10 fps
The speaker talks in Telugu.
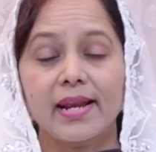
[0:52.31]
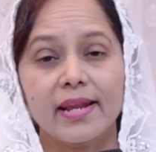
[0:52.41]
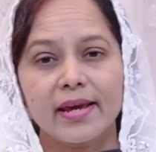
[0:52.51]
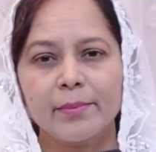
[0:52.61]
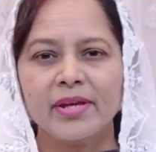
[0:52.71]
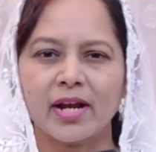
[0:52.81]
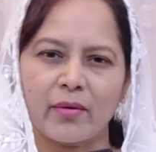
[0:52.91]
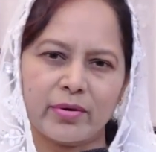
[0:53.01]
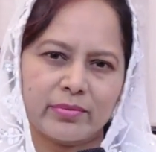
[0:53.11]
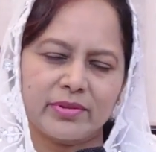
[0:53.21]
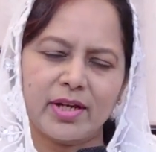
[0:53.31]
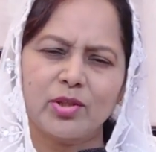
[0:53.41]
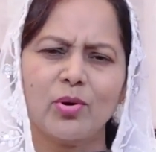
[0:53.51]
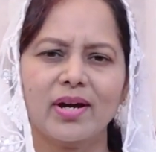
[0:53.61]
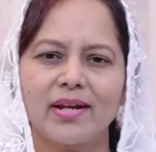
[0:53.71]
లేమి రావడం
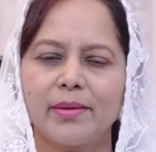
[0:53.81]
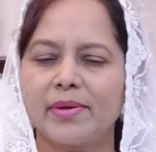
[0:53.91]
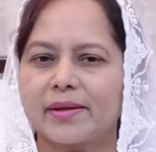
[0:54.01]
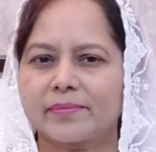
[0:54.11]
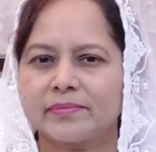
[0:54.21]
ఏదో ఒక లేమి